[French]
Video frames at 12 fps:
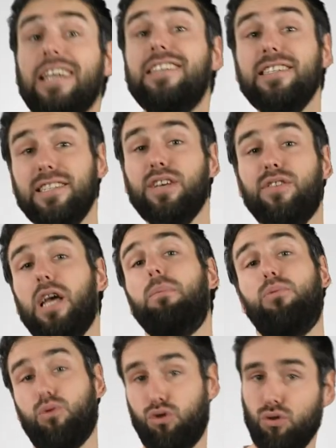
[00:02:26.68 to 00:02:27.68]
Et si c'est vrai
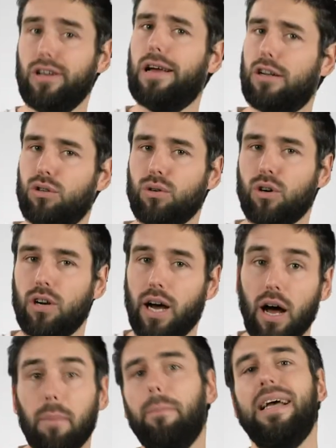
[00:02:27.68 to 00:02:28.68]
pour Julien et le
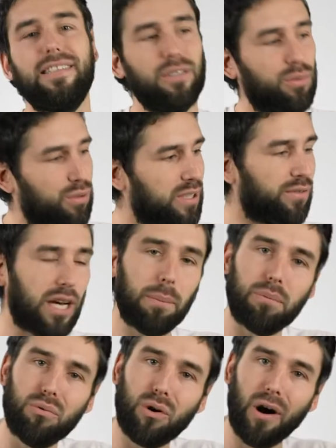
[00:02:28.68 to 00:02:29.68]
chocolat, ben c'est aussi vrai
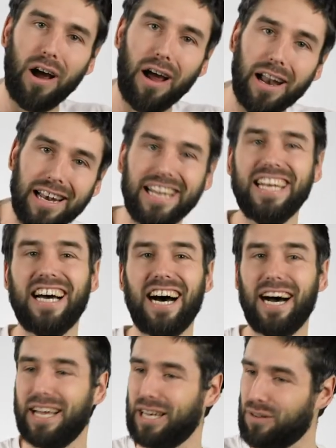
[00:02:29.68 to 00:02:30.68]
pour
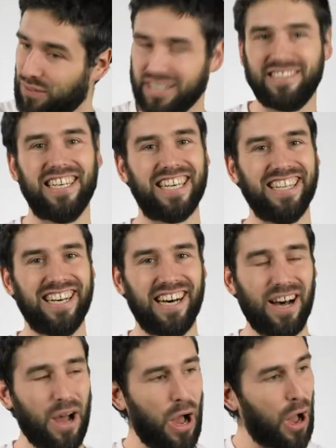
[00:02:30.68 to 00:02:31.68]
Léa et les fraises
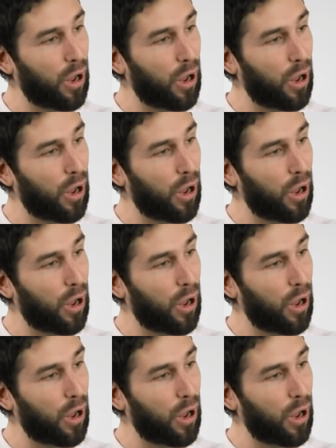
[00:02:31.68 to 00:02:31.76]
tagada,